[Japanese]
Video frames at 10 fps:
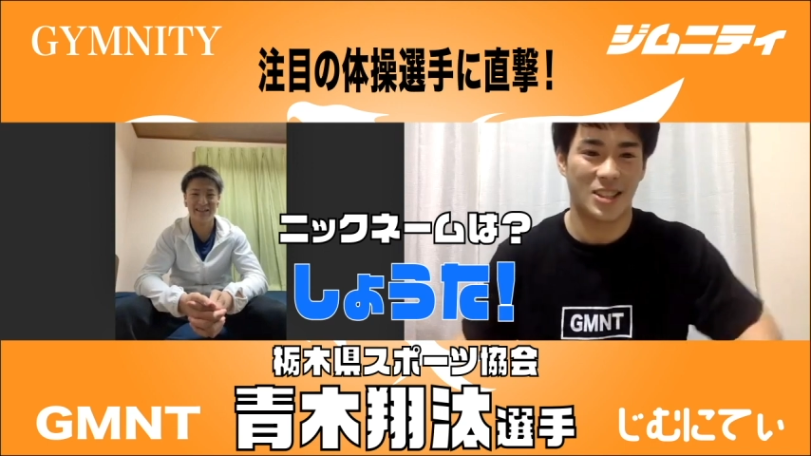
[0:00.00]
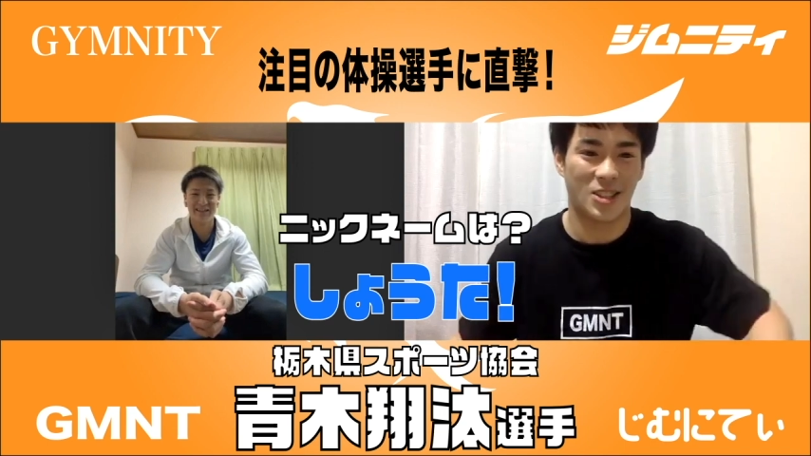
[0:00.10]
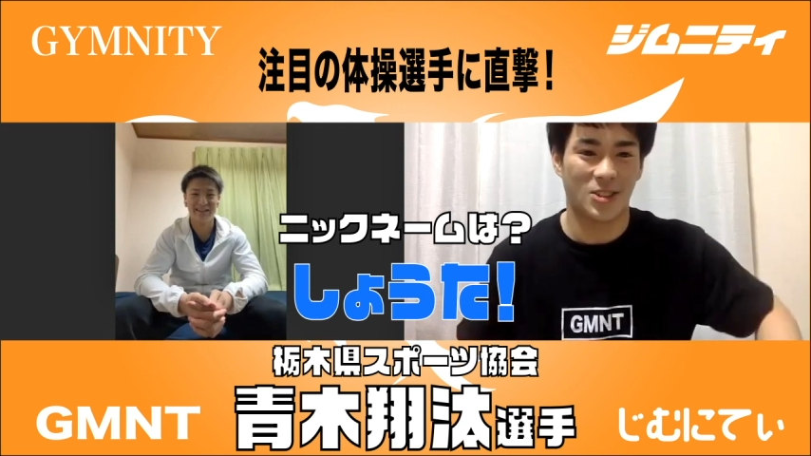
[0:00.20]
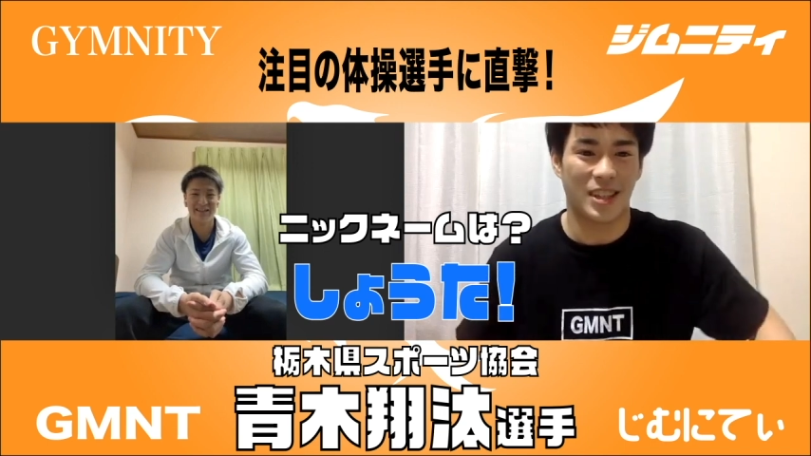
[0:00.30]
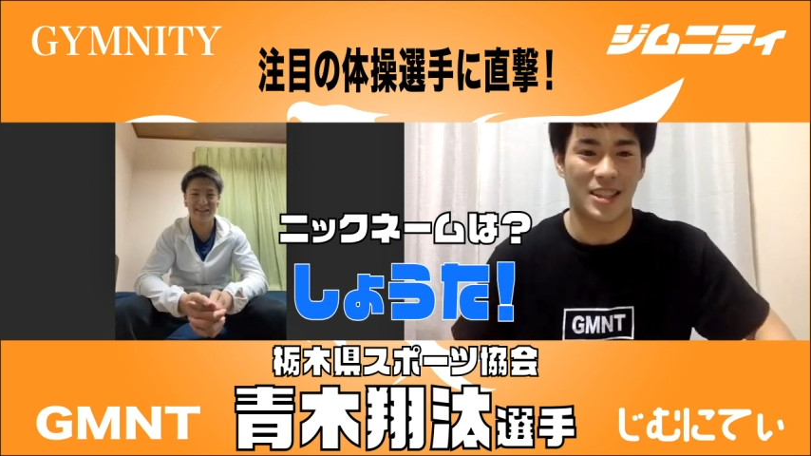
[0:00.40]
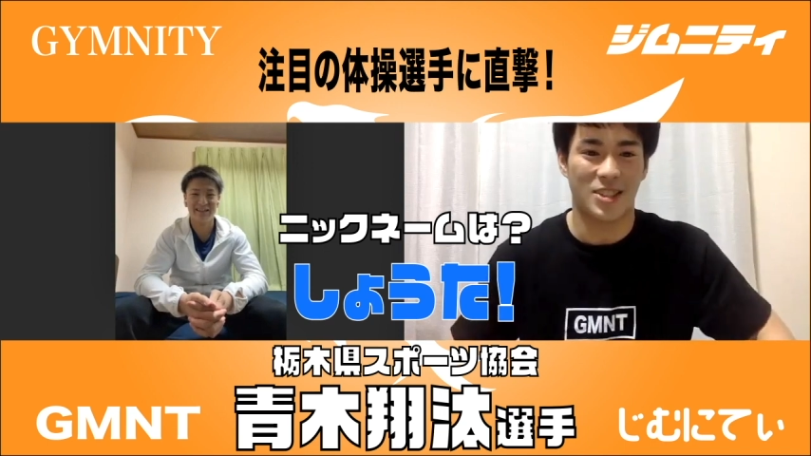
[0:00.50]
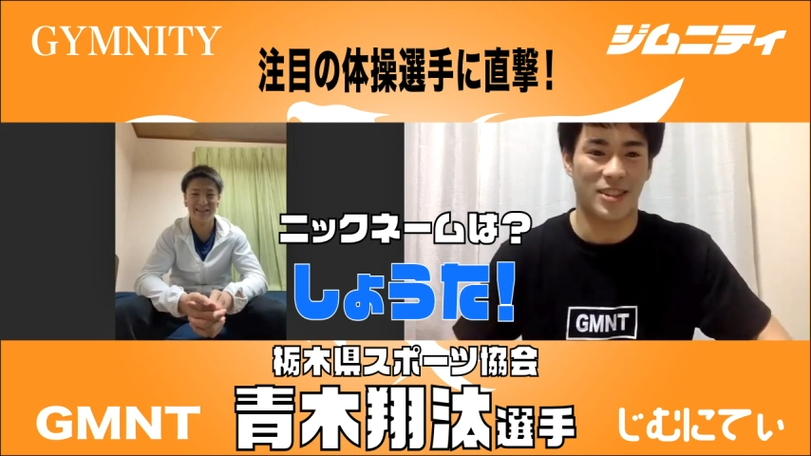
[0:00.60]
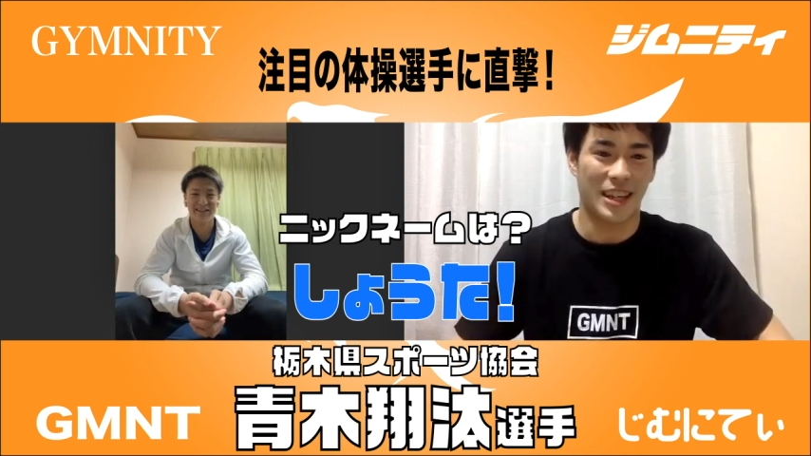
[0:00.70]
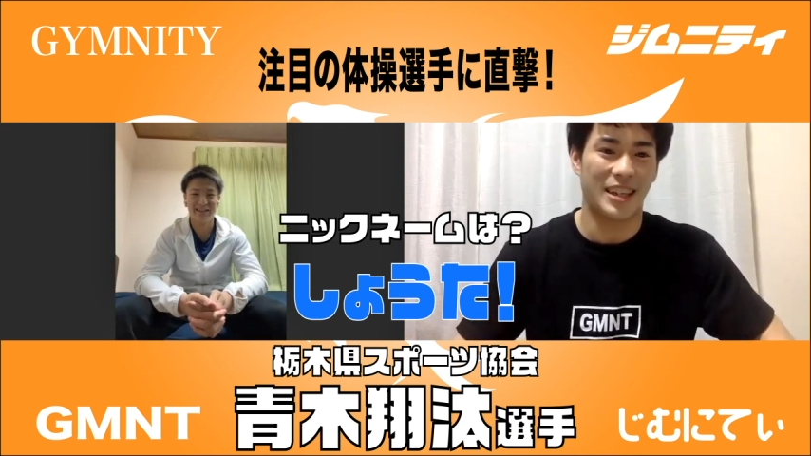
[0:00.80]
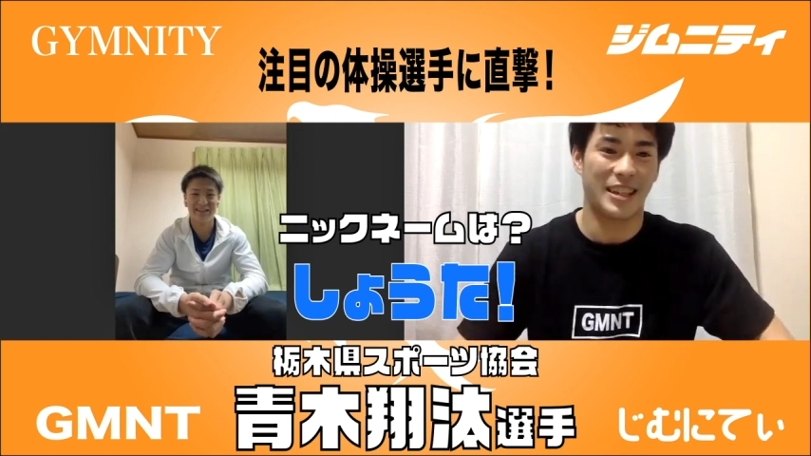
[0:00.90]
翔太にしよう
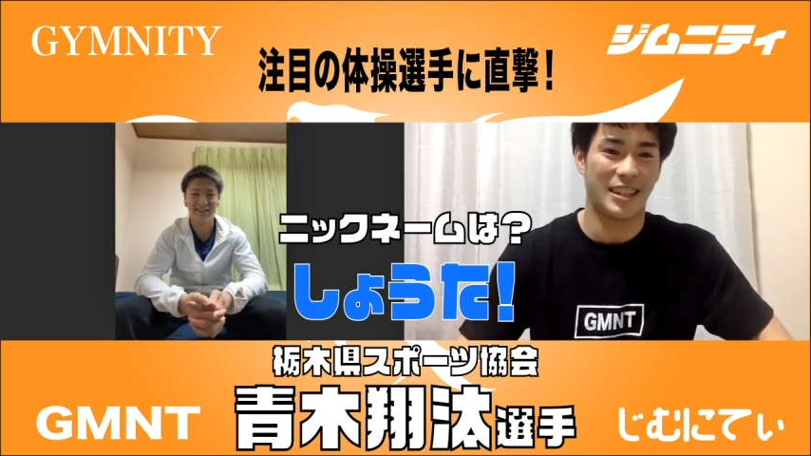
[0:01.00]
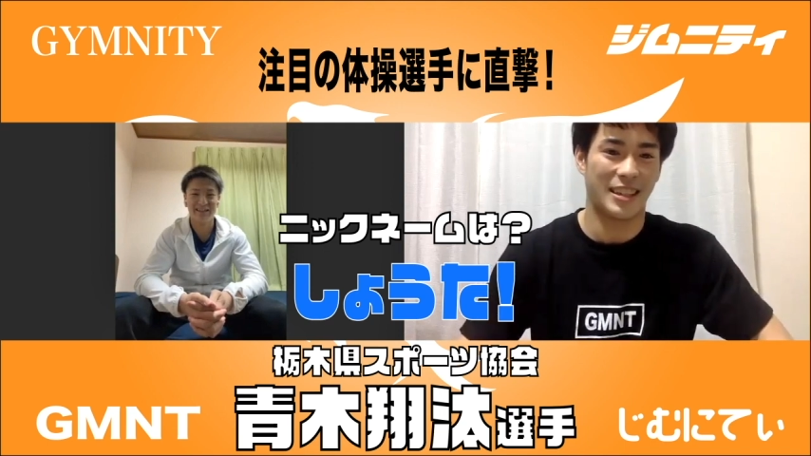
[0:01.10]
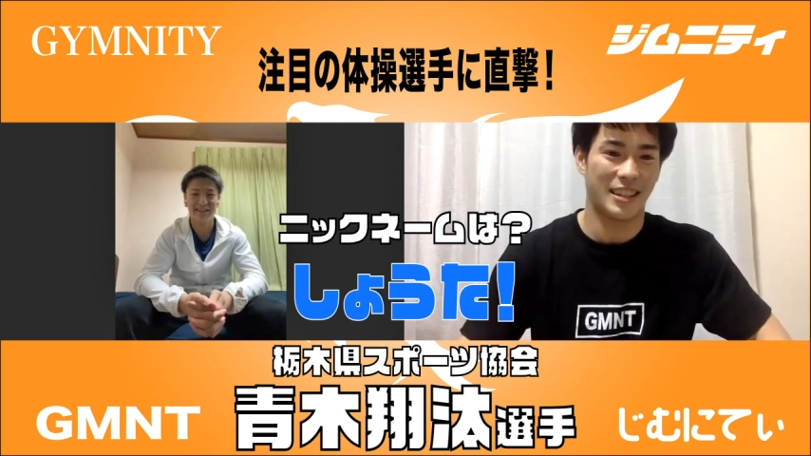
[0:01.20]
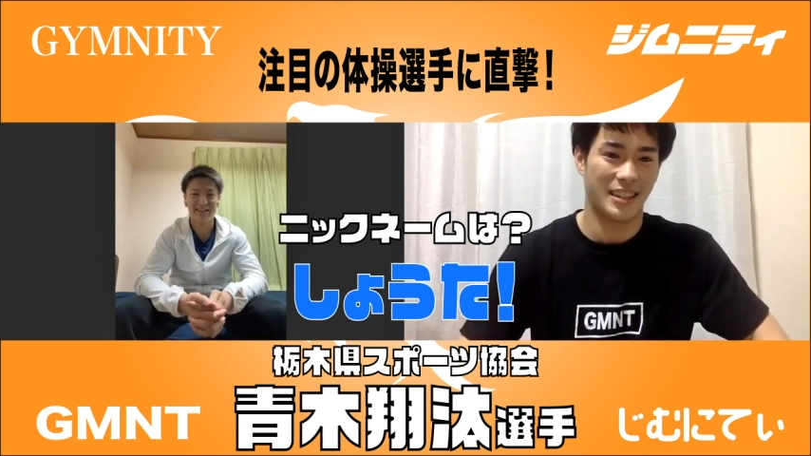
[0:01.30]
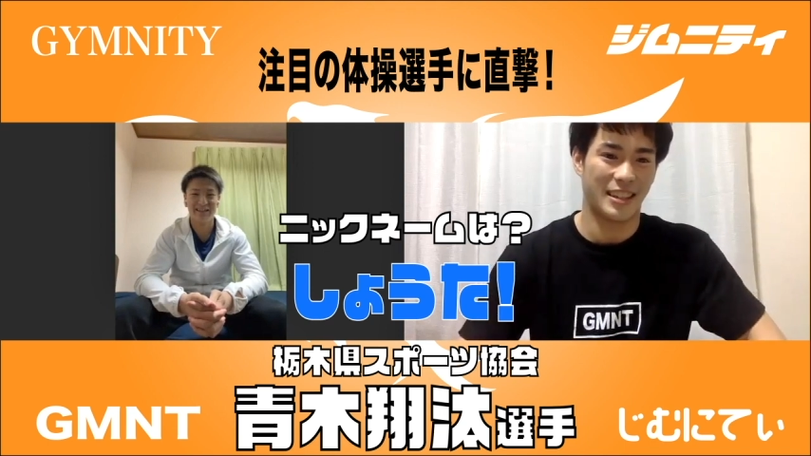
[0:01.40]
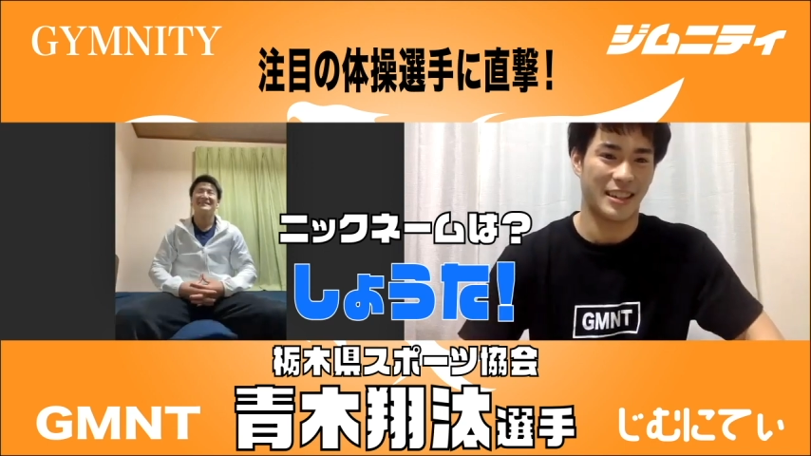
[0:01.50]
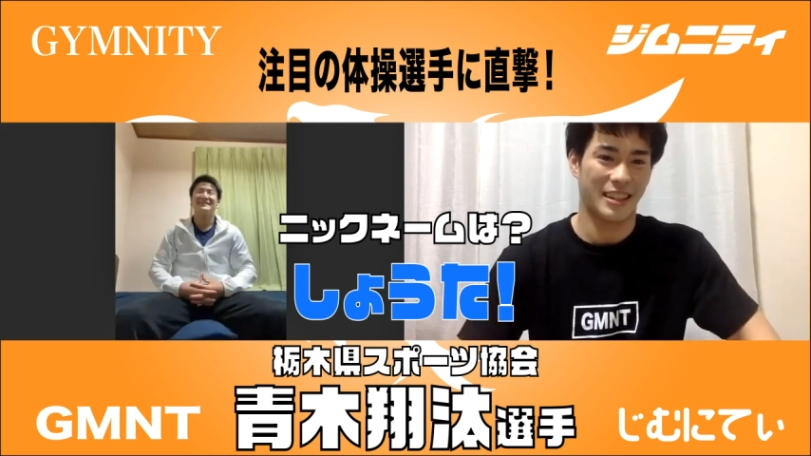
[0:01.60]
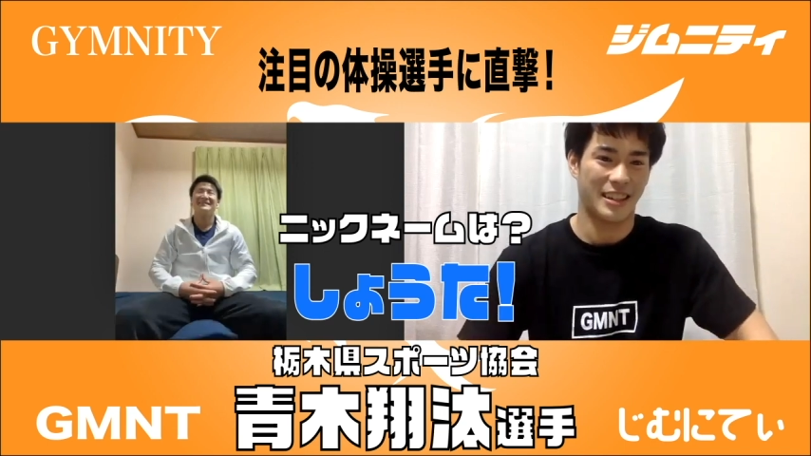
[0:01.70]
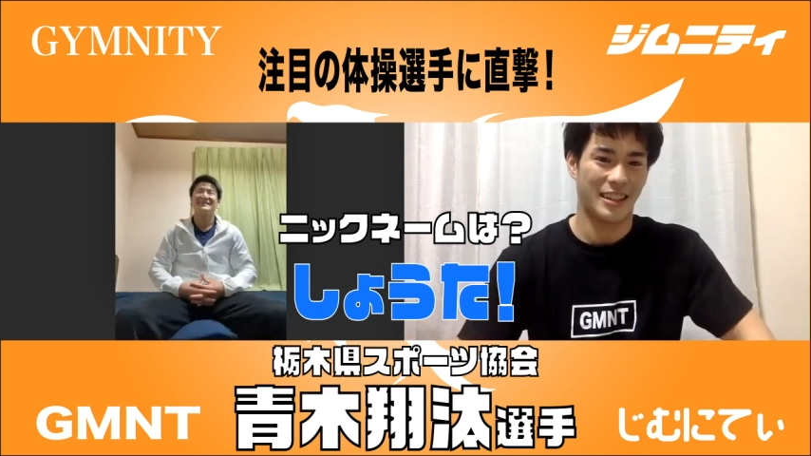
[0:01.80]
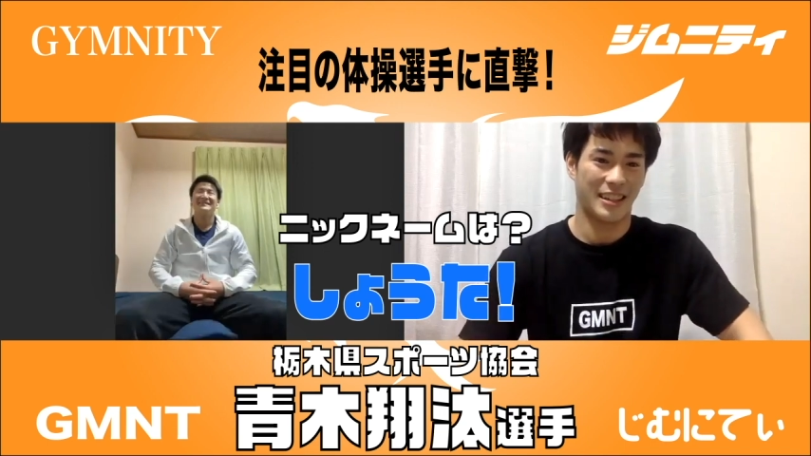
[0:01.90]
まあまあまあまあ。
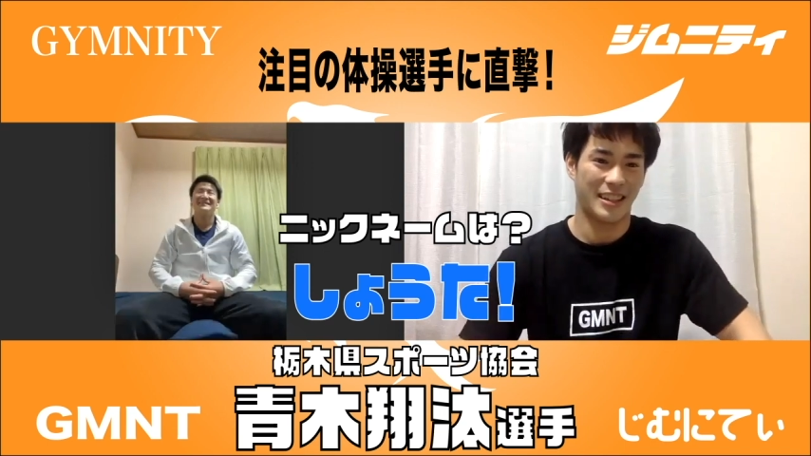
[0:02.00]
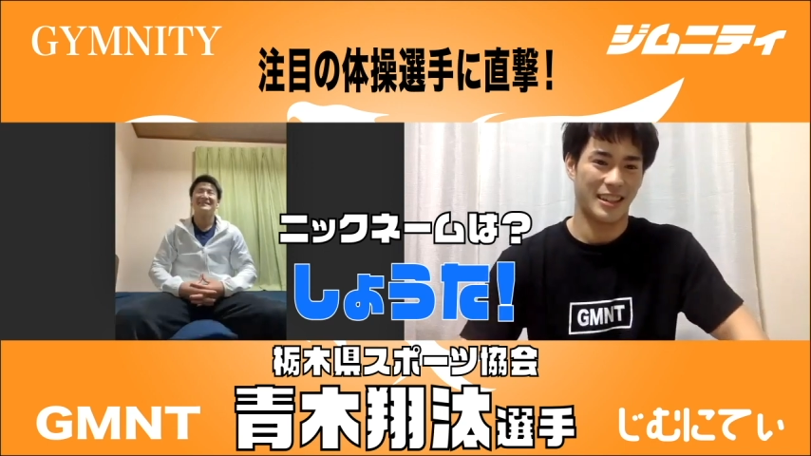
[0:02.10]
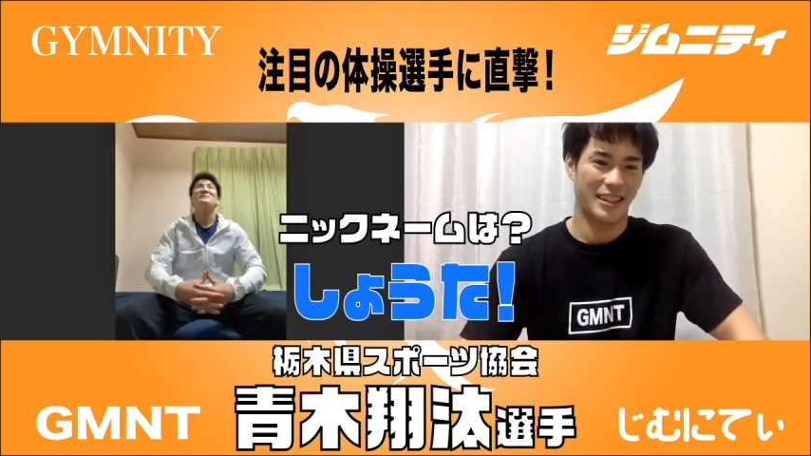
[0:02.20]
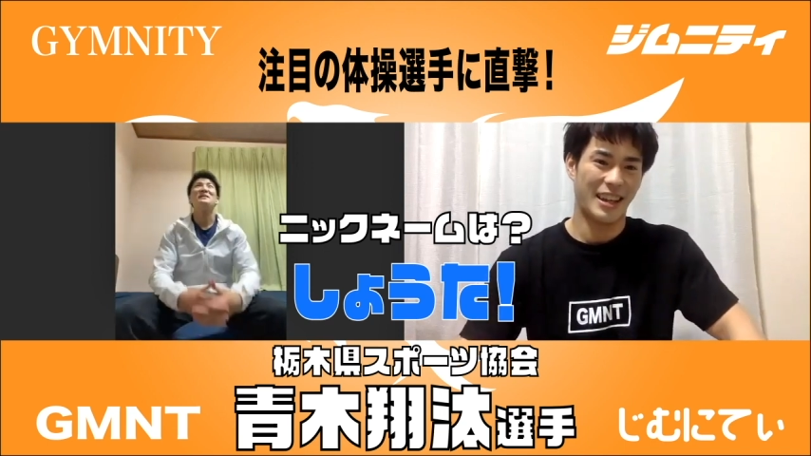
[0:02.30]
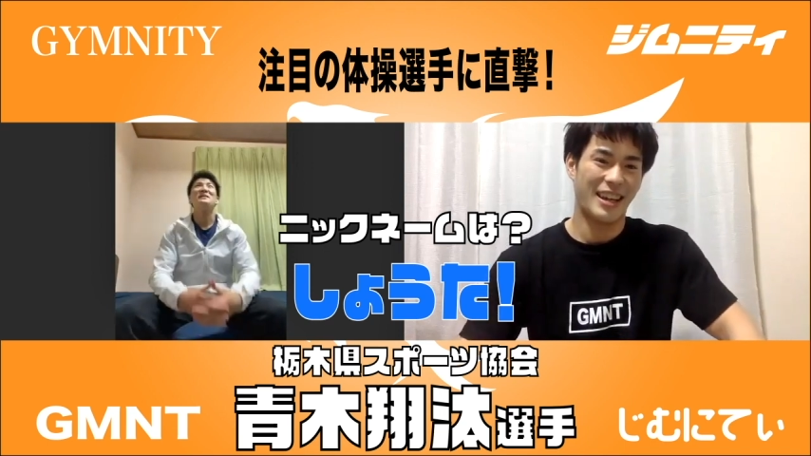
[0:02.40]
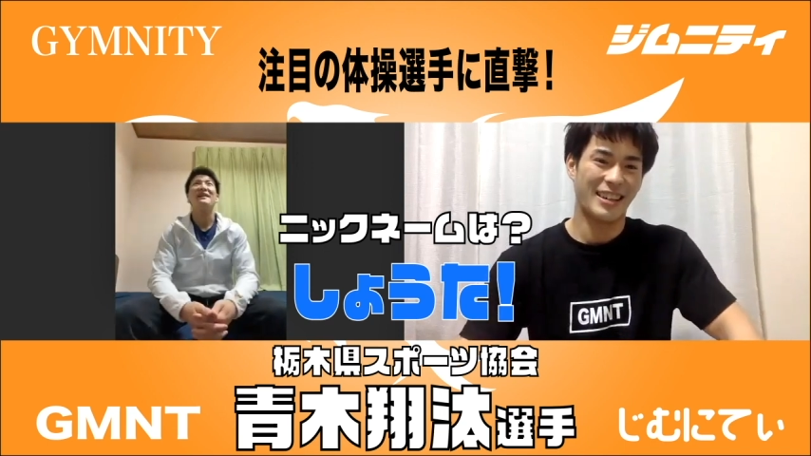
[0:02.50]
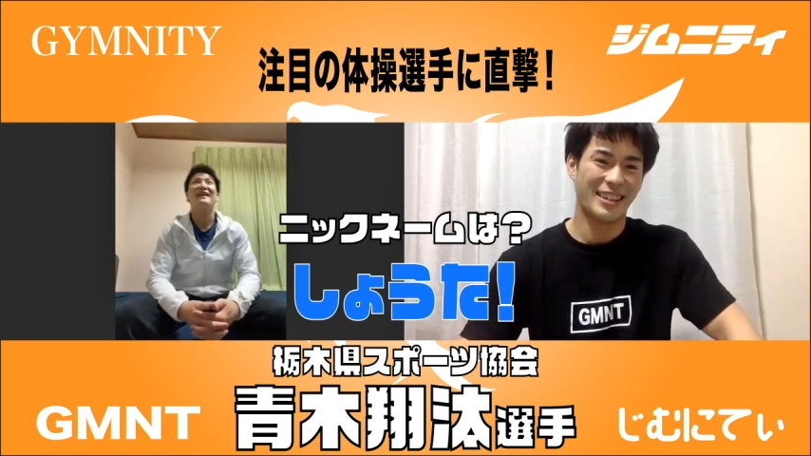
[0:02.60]
じゃあ